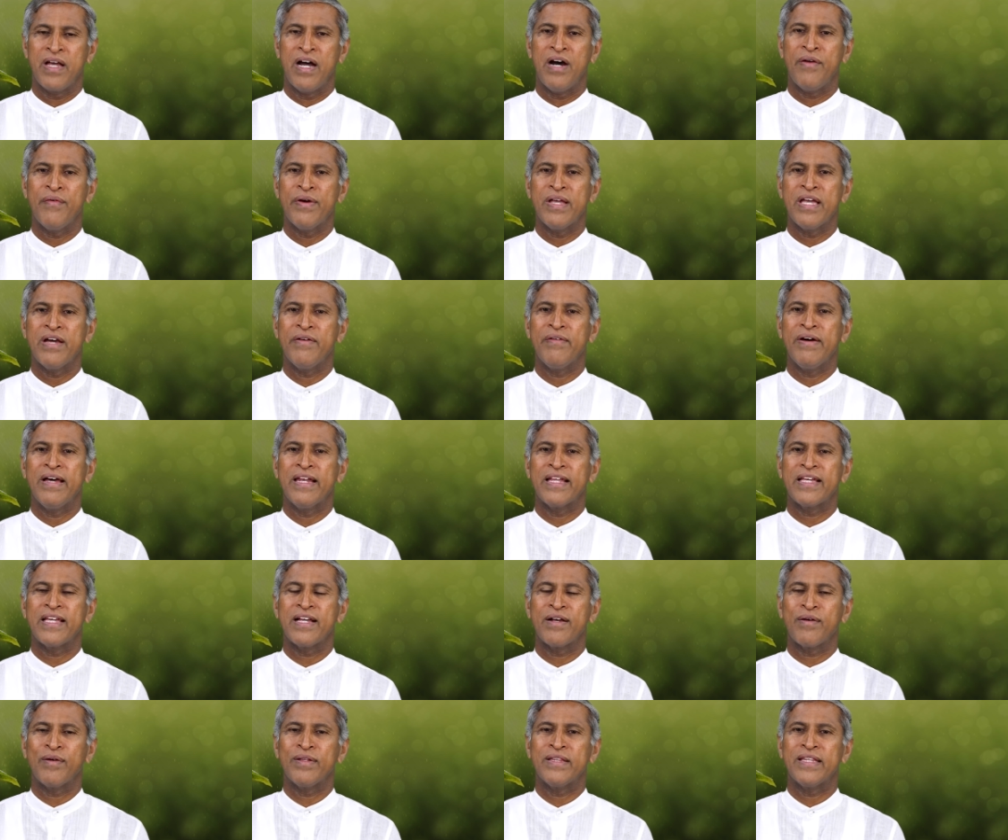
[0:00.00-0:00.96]

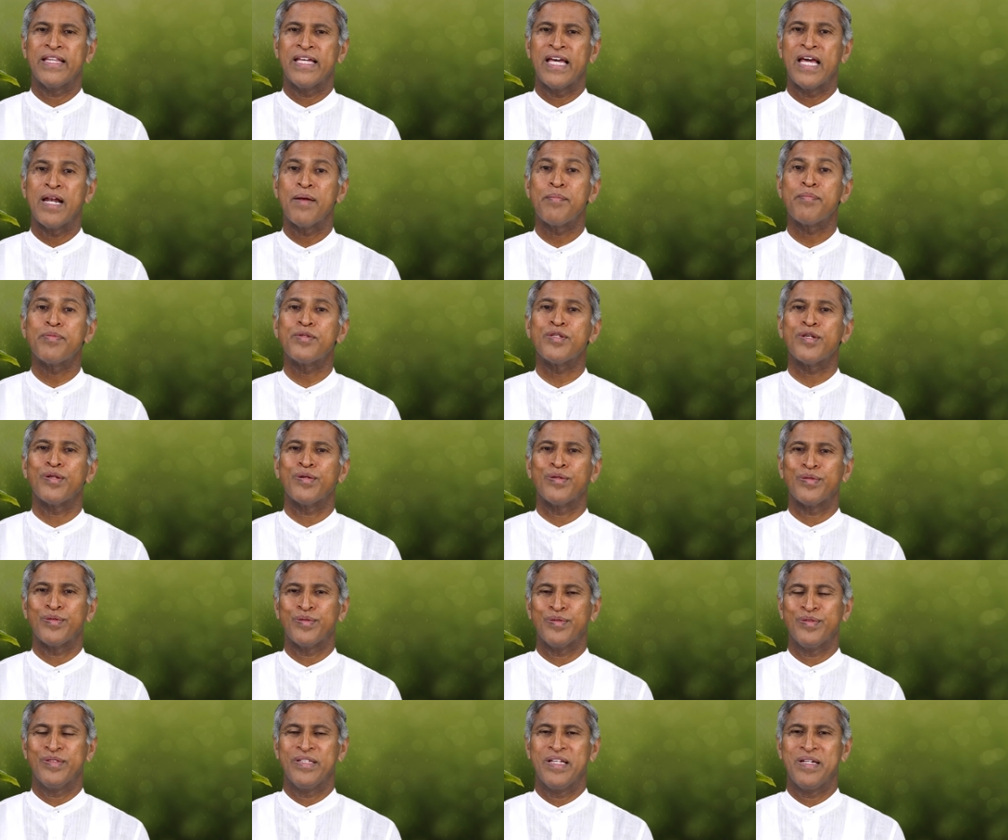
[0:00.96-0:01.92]
అవయవాలకి కొంత హెల్ప్
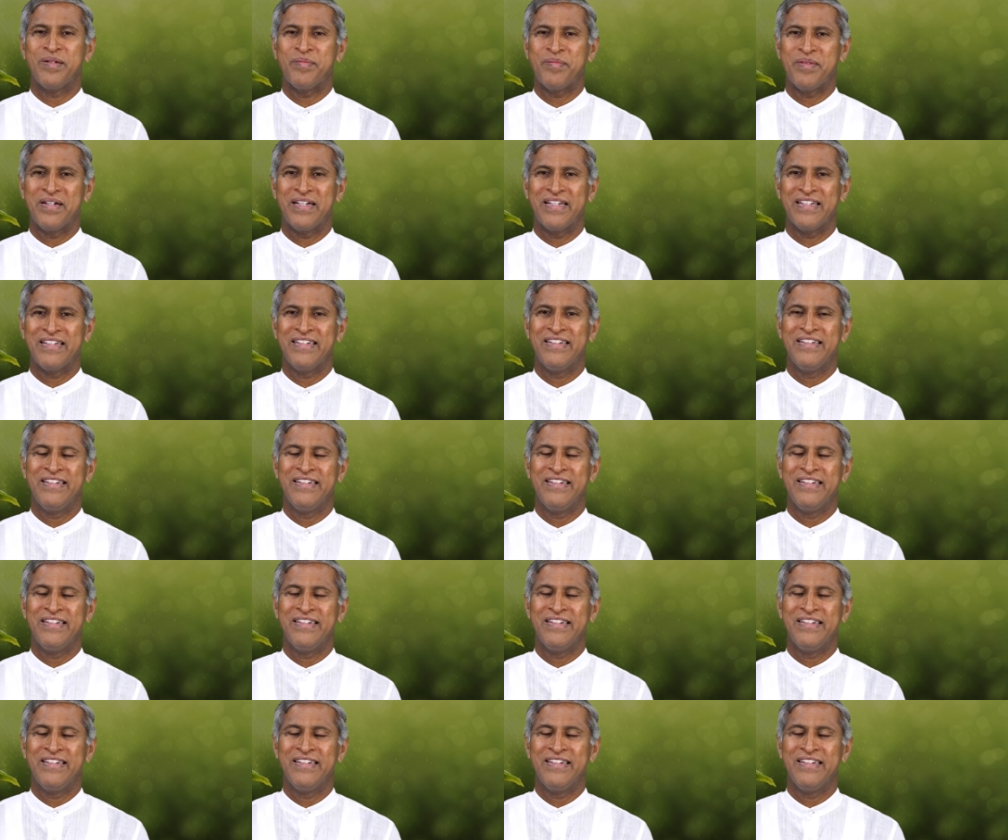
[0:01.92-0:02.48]
జరుగుతుందన్నమాట